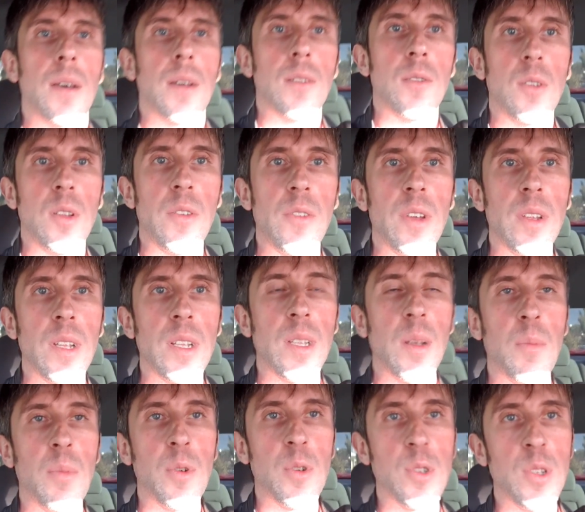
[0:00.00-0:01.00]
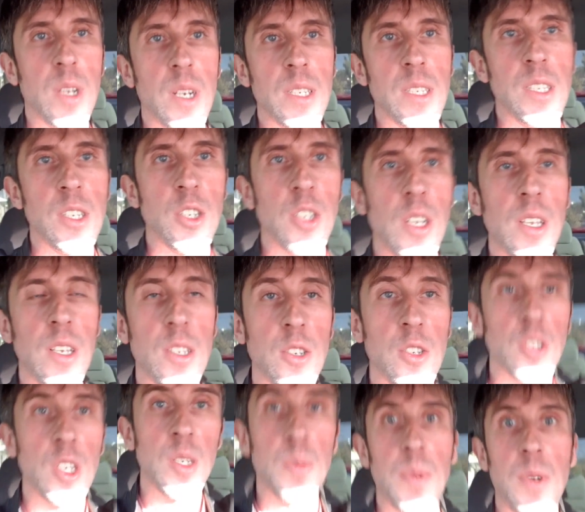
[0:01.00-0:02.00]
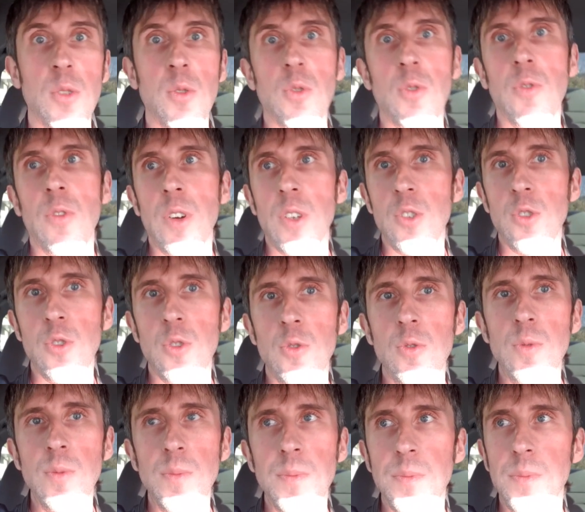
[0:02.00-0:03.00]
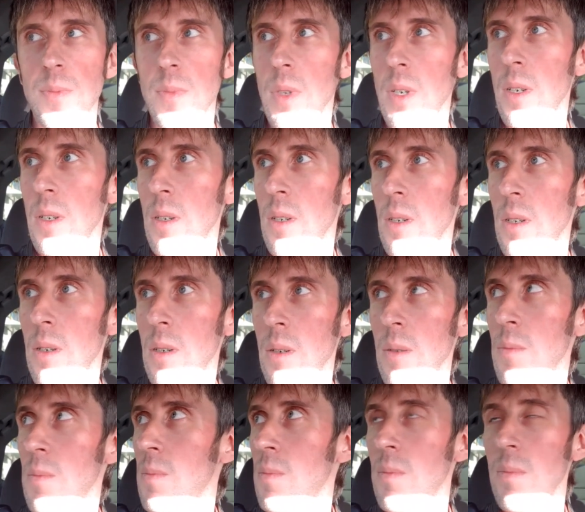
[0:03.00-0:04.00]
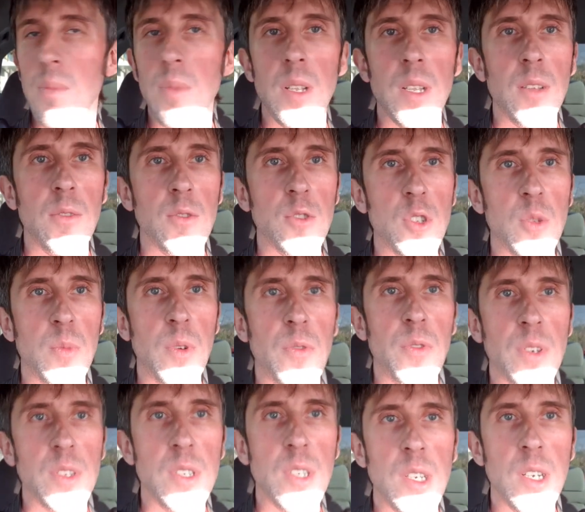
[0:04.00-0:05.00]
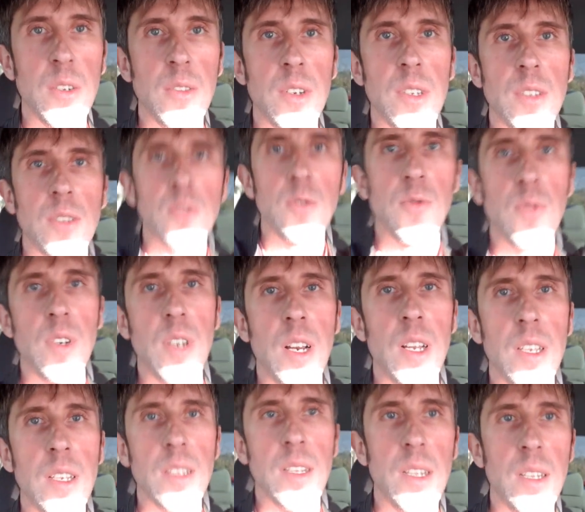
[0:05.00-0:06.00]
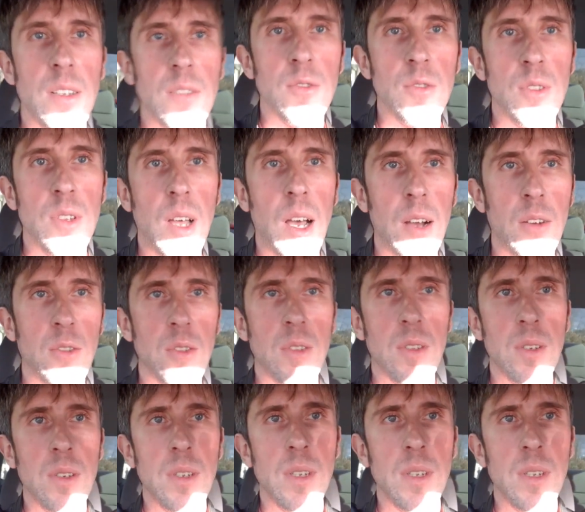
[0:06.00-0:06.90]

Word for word: Ну, наверное, там просто растяжение. Сейчас пойду к врачу э, для того, чтобы фиксировать. Ну, выглядит это вот так вот.